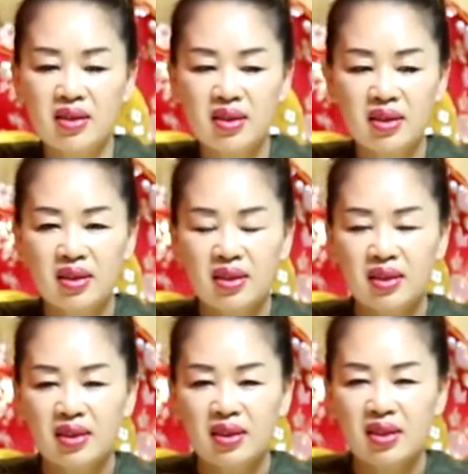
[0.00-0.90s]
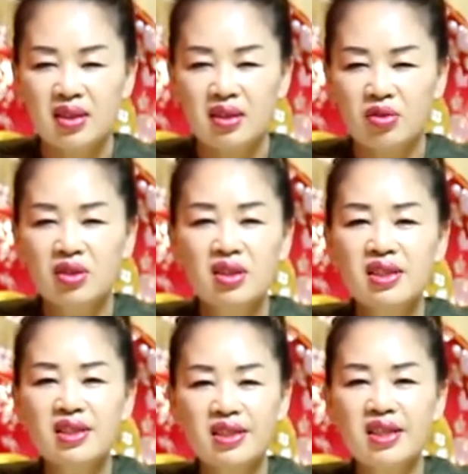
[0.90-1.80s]
네.
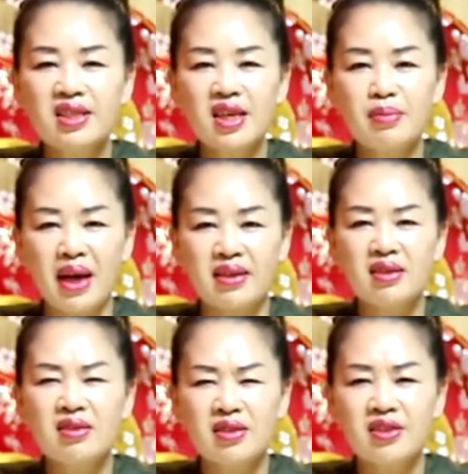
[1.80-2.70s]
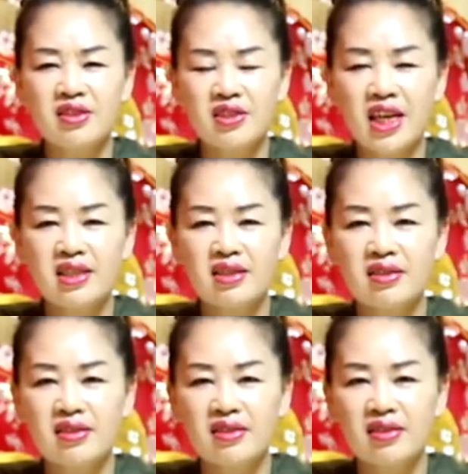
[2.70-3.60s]
은근 스트레스가 많거든요,
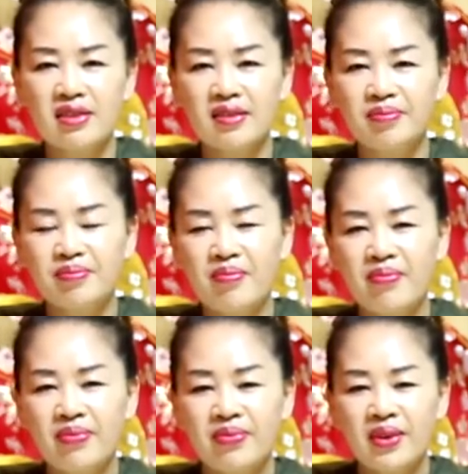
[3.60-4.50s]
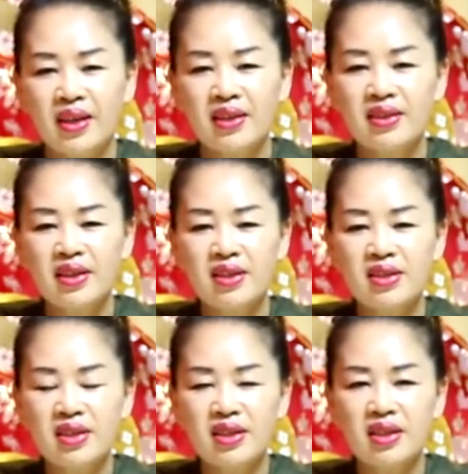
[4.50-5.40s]
사실은. 네. 근데
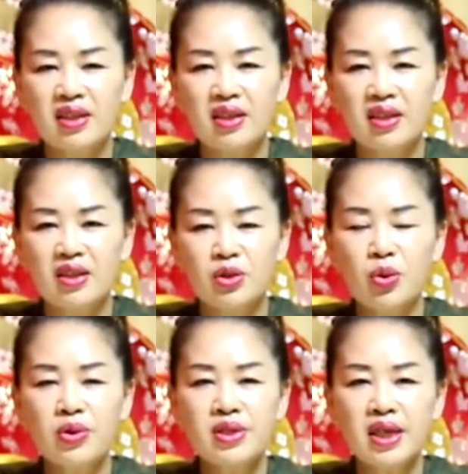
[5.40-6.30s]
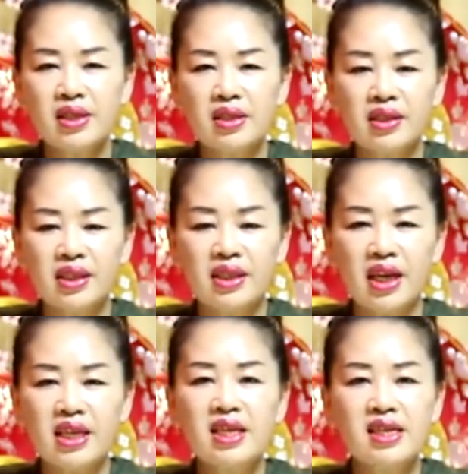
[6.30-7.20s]
이제 소원자들
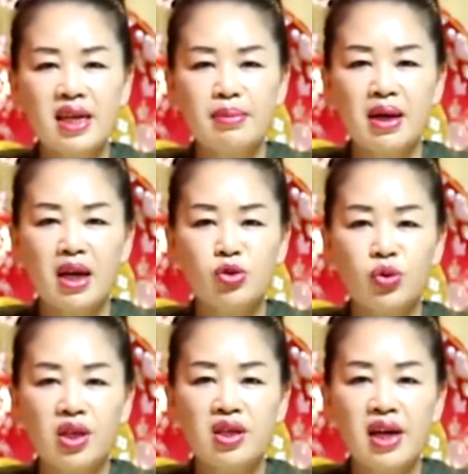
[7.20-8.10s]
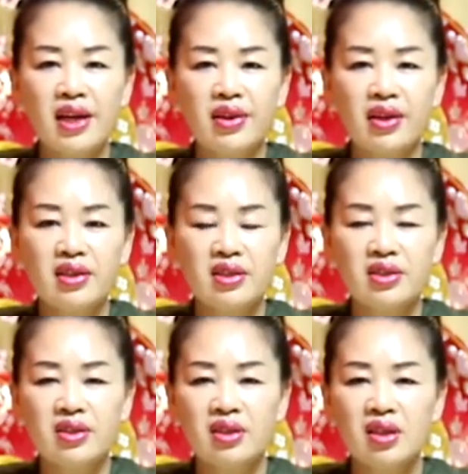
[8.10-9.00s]
이렇게 일을 잡아가지고 일을 할
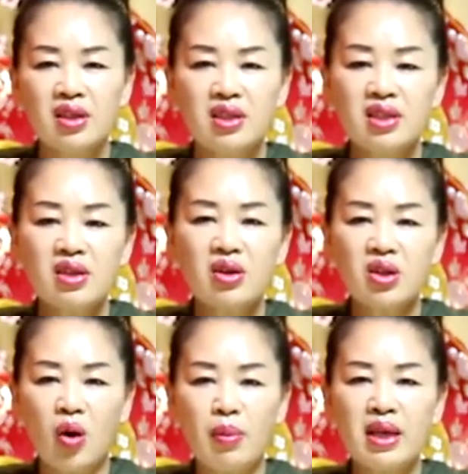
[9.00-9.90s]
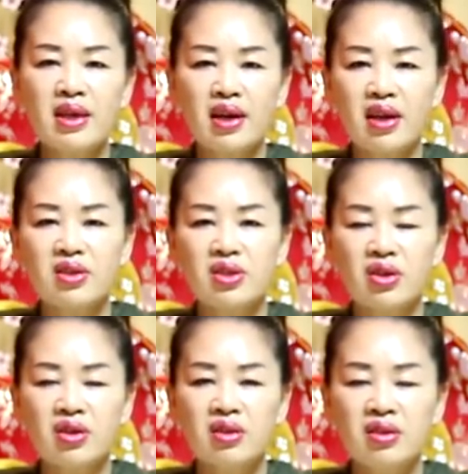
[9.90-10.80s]
때는 네. 신경이 더 많이
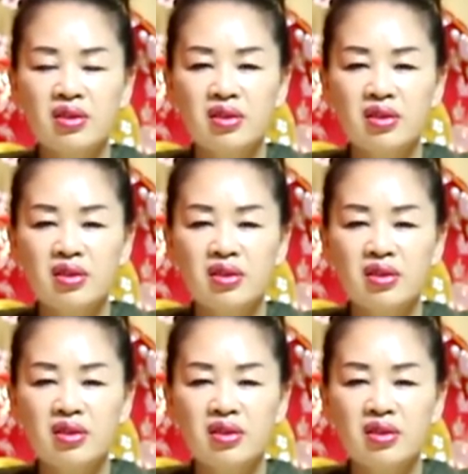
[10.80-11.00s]
가겠죠.